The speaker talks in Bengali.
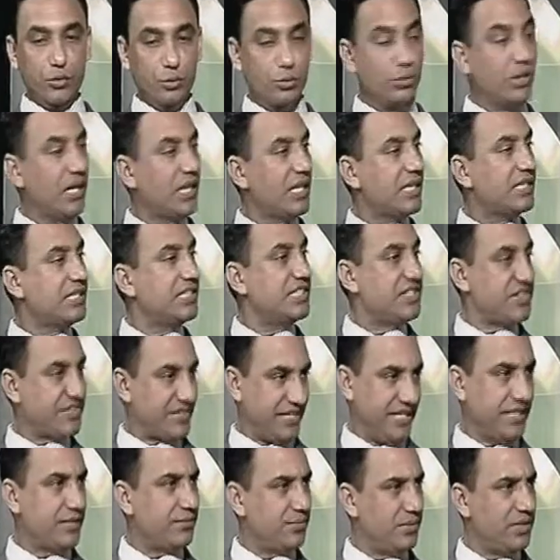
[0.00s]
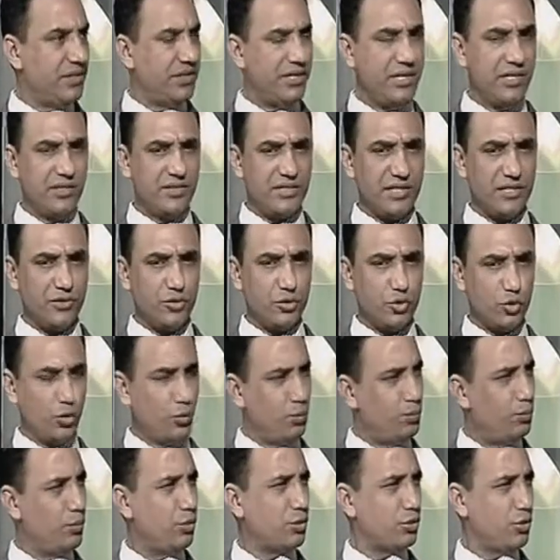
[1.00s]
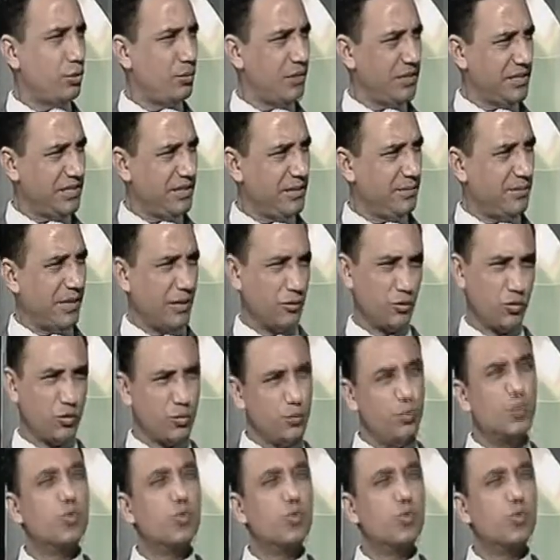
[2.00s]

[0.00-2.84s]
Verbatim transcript: ওনারা যে স্টেটমেন্ট দিয়েছেন সভ্য সমাজে মানুষ